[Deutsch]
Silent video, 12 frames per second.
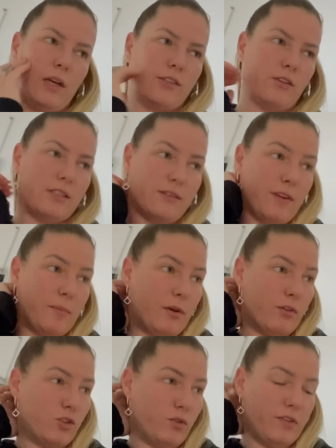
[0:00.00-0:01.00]
Ansonsten werden wir
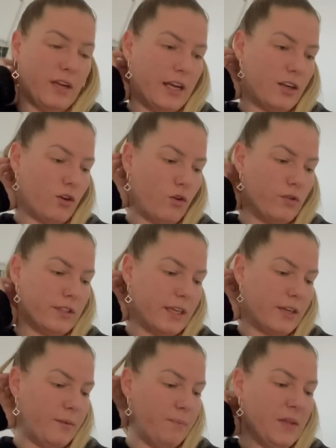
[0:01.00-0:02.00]
auch so viele andere
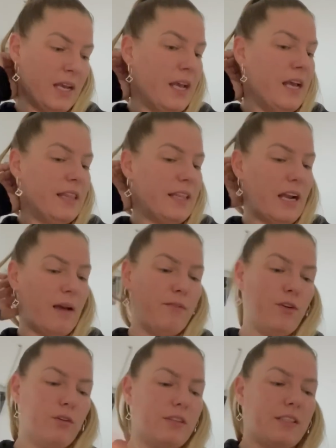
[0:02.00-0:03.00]
Rucksäcke. Dann haben
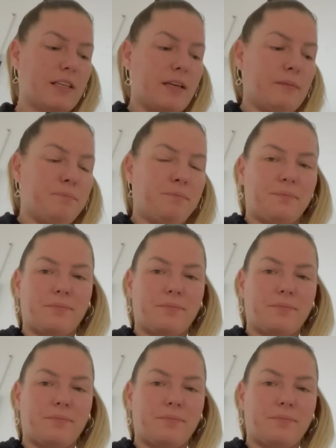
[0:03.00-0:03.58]
wir unseren